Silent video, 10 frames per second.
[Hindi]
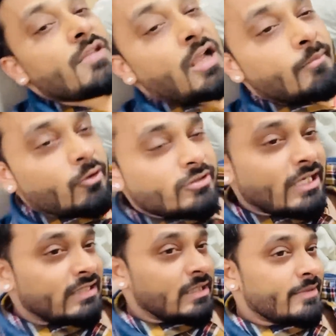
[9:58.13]
हम लोग
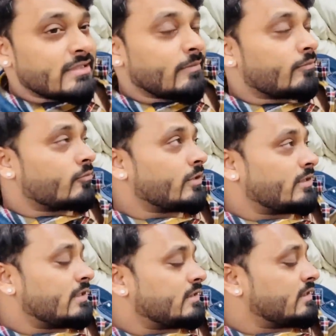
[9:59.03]
चाहते हैं ये सब कुछ
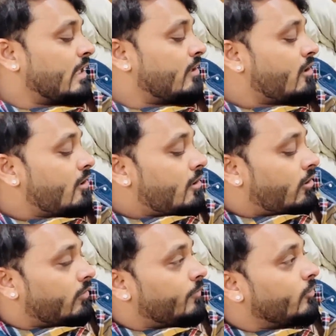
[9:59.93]
अच्छे से जाए
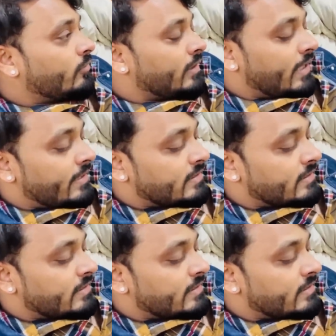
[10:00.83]
और बिल्कुल तैयारी